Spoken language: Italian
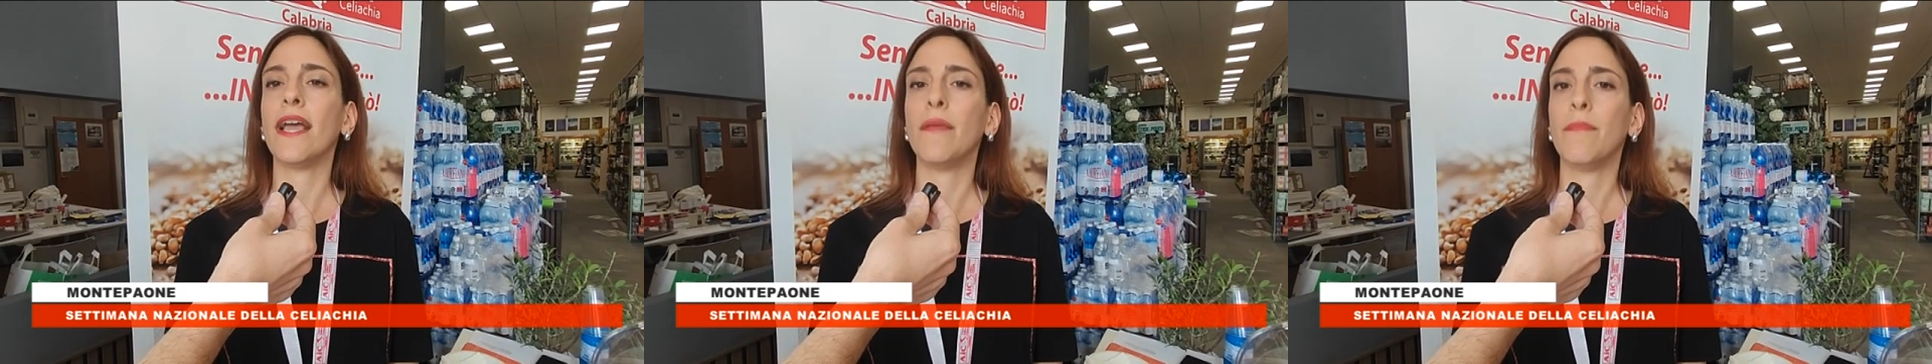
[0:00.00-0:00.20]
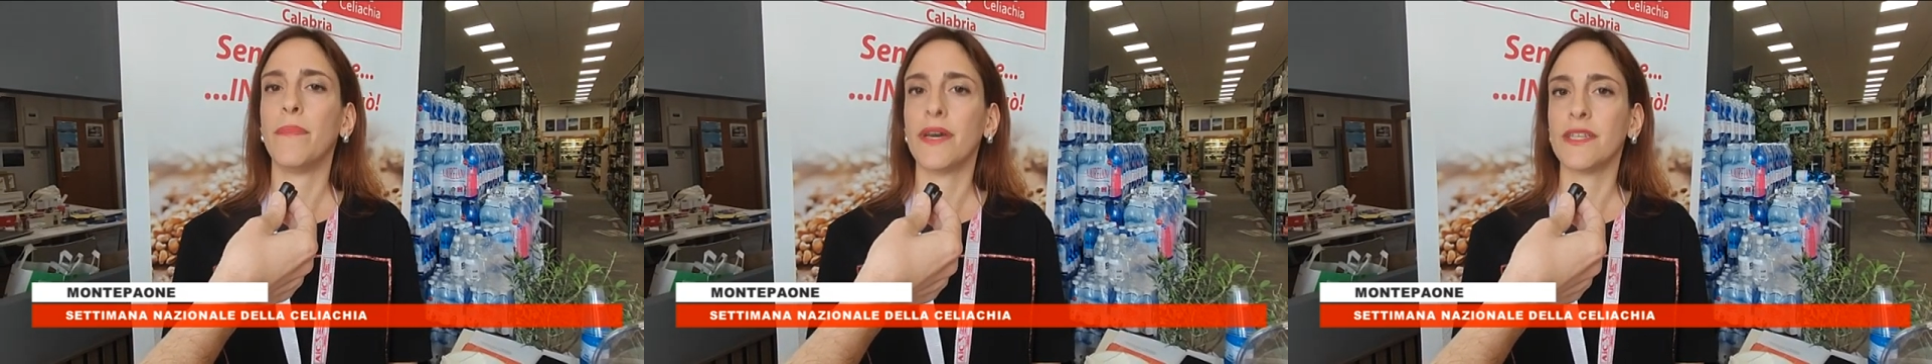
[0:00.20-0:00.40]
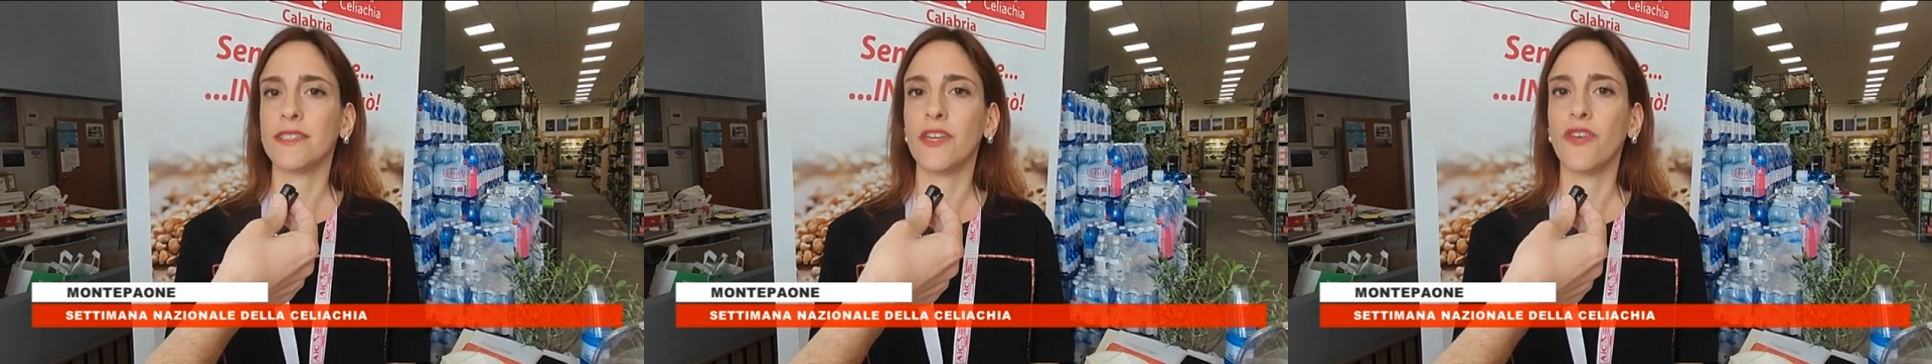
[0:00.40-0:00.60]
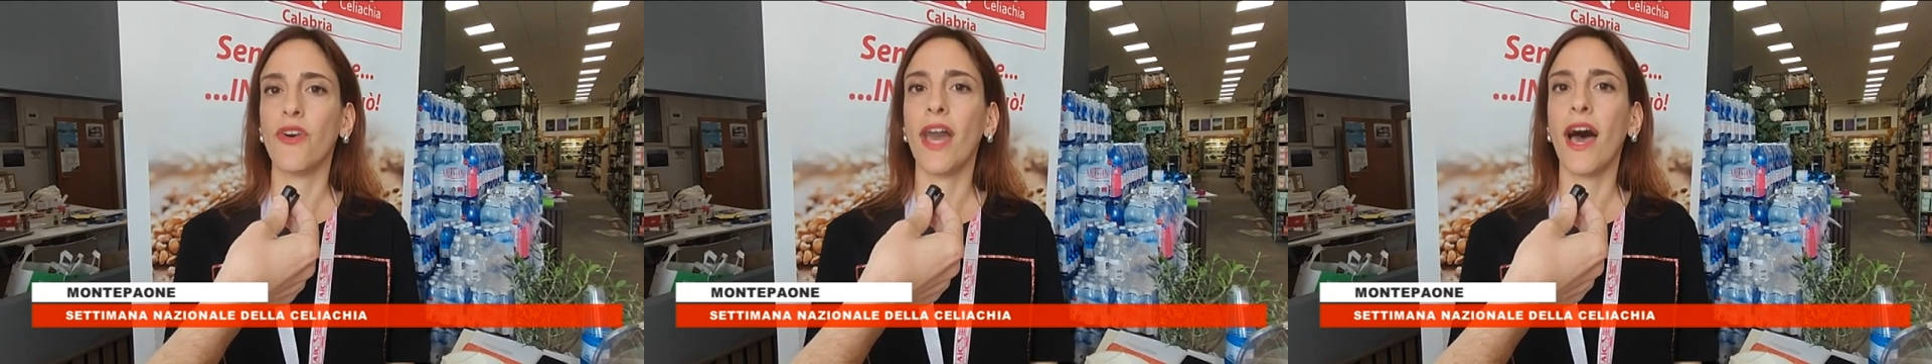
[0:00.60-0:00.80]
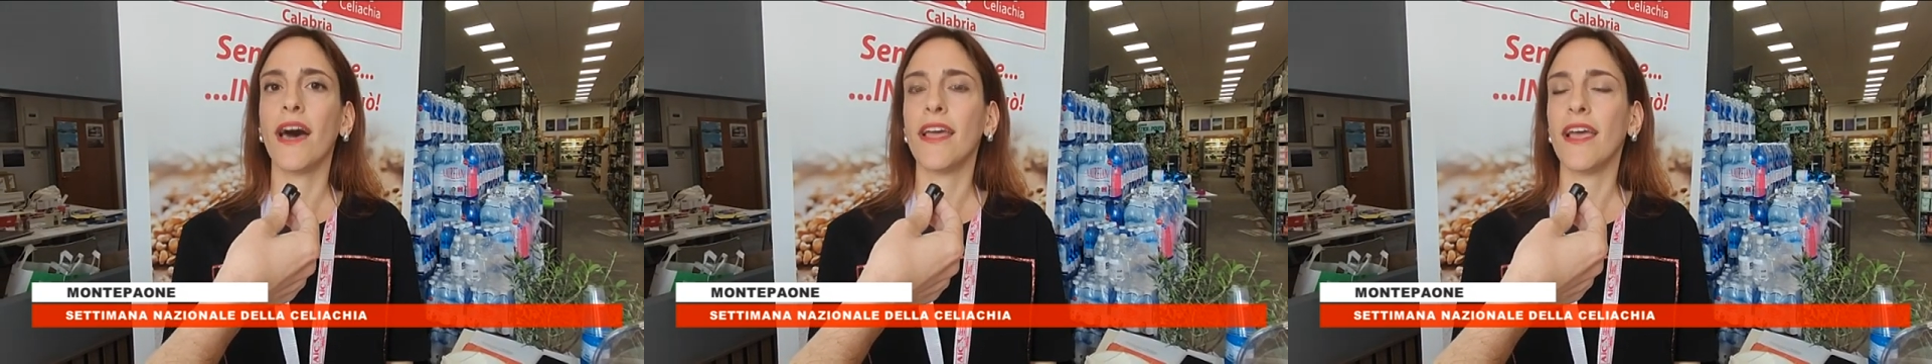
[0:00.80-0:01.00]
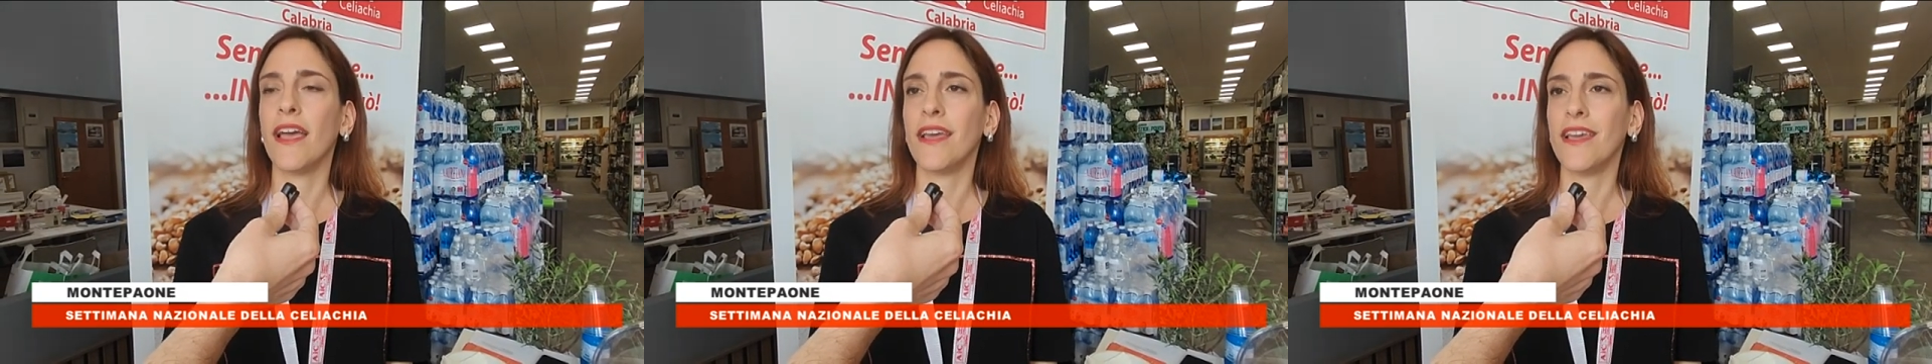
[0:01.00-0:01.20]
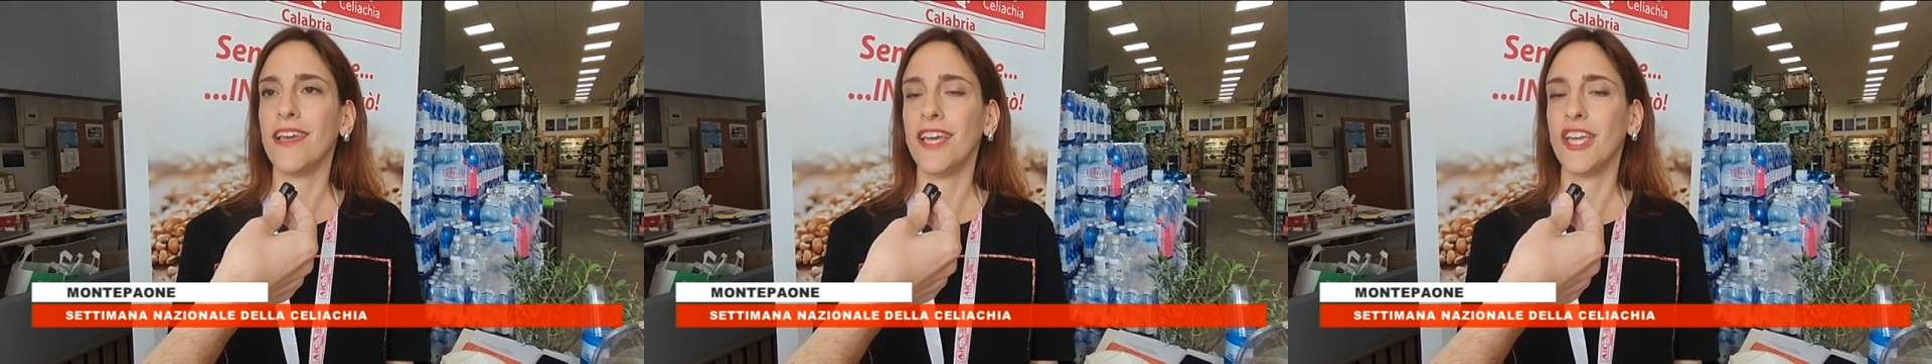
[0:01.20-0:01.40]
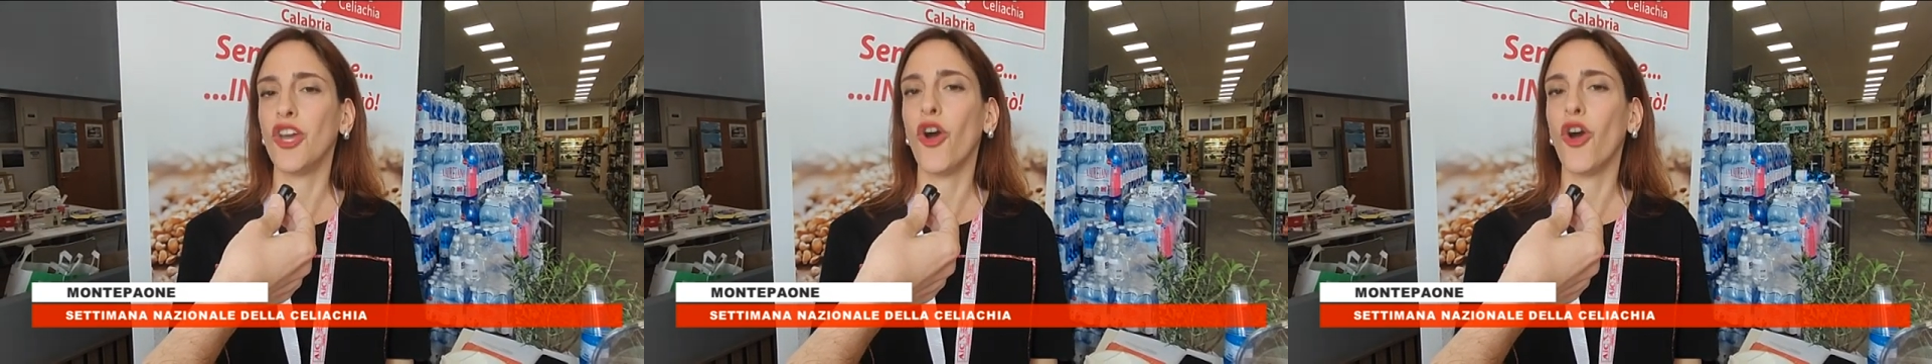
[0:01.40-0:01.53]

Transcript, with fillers: in particolare eh,